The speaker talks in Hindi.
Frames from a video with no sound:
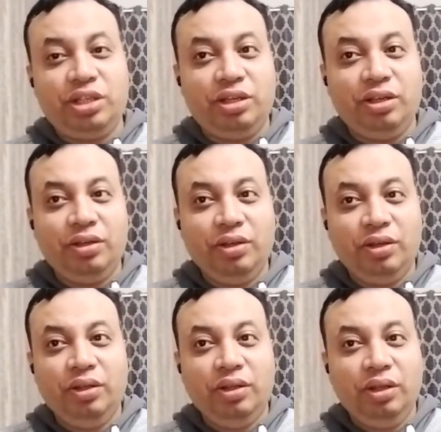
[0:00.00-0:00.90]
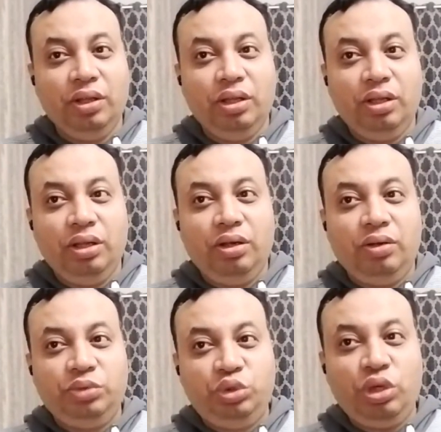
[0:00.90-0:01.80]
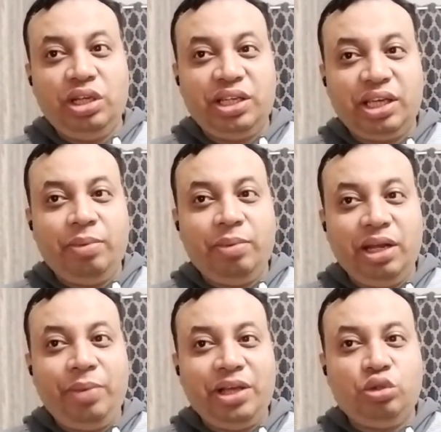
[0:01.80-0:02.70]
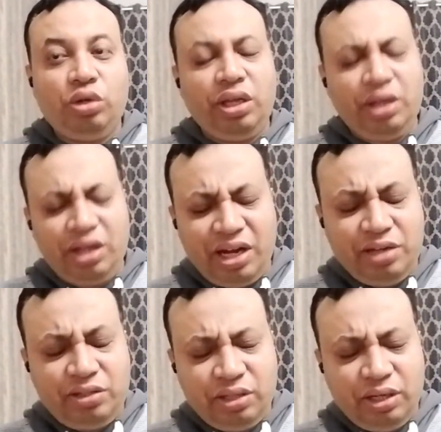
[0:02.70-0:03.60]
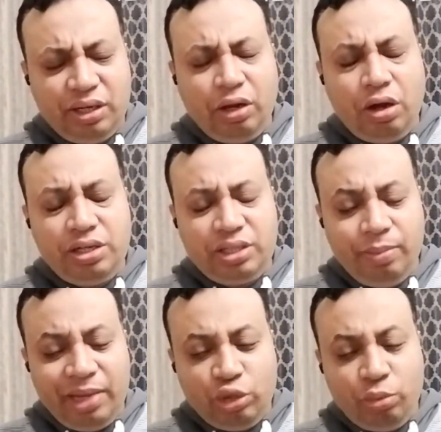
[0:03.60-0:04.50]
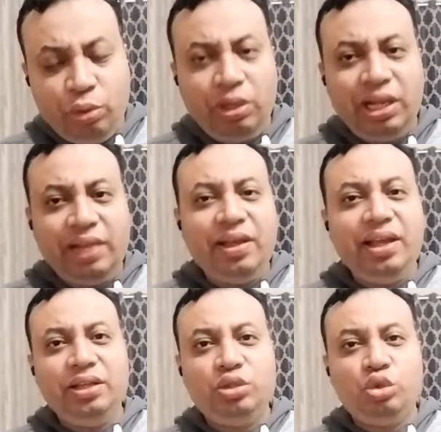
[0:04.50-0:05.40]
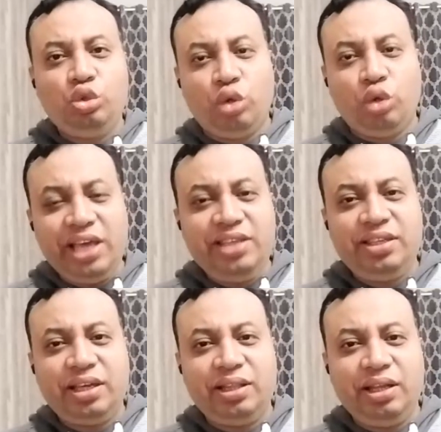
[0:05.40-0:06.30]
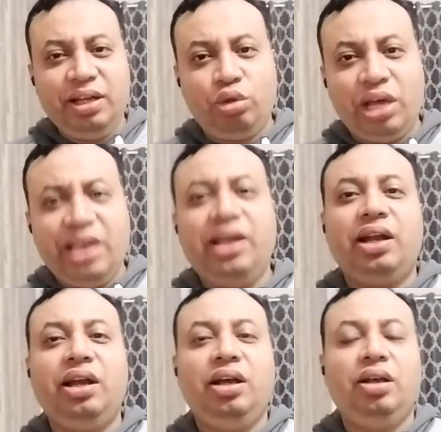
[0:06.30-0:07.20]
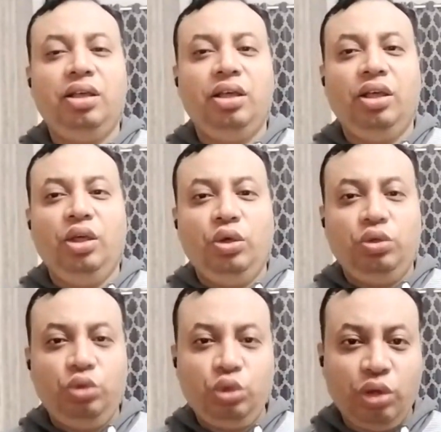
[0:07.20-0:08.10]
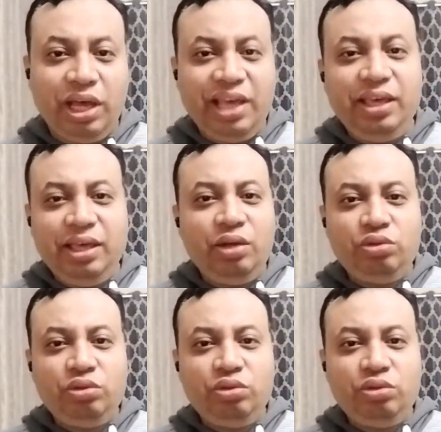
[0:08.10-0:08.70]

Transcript: छक्के सोलह छक्के मारे पांच चौके रिकॉर्ड रिकॉर्ड की बात तो बिल्कुल याद है लेकिन जो धुलाई जैसे कहते हैं ना धुलाई करना जो हाँ। धुलाई की है ना